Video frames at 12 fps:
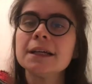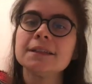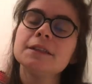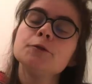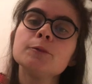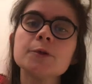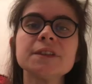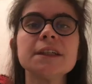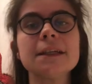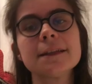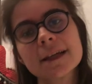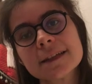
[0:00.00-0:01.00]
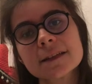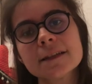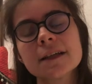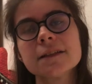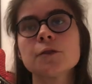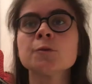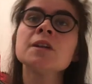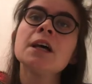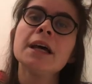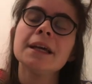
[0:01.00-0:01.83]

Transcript: c'est une pensée qui est très intéressante,